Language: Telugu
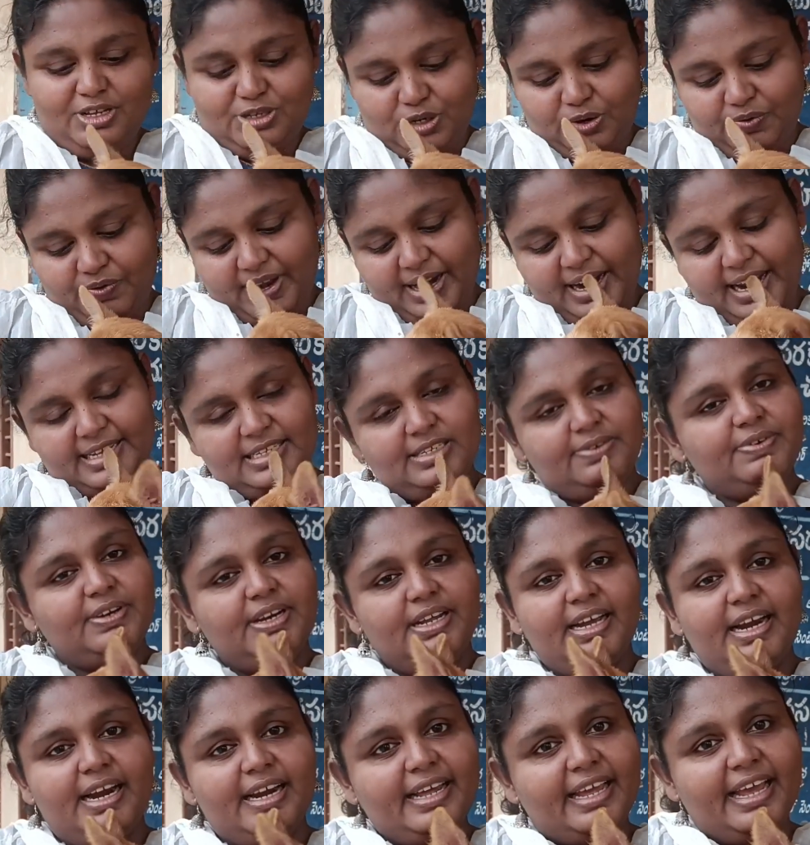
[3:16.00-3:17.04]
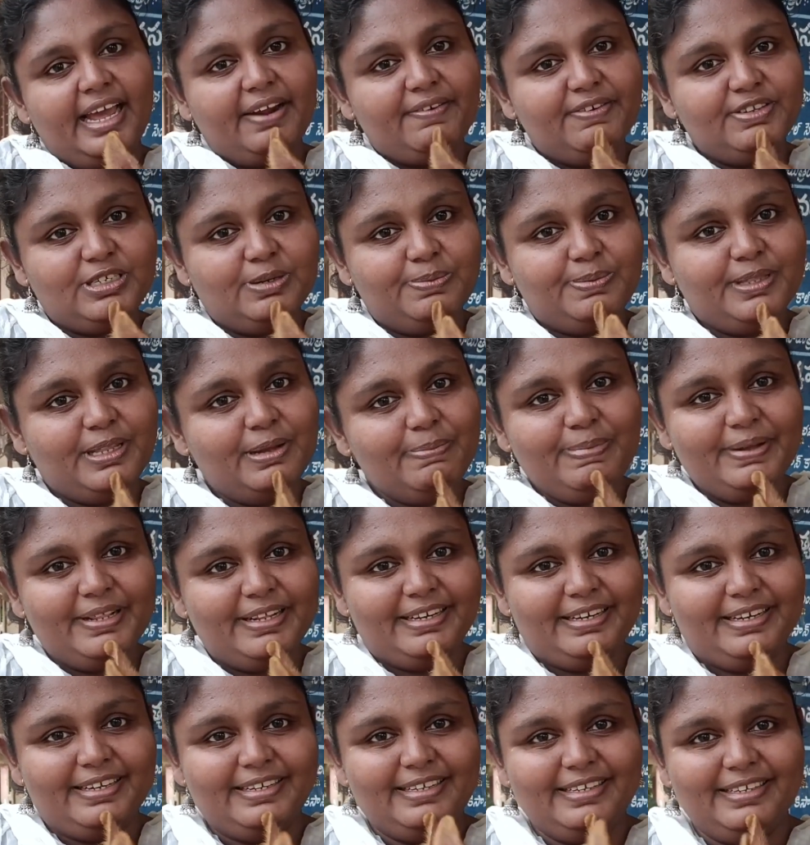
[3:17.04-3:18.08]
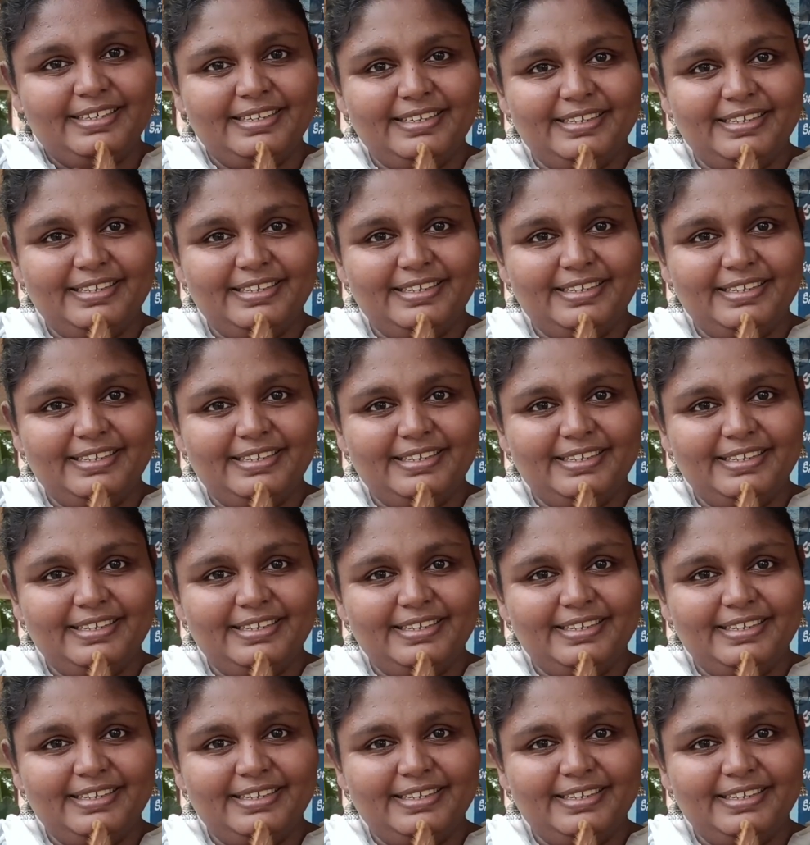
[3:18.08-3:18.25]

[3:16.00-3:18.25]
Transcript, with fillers: సో వెళ్ళేసి వినిగాడికి ఏఆర్వి చేపిద్దాం పదండి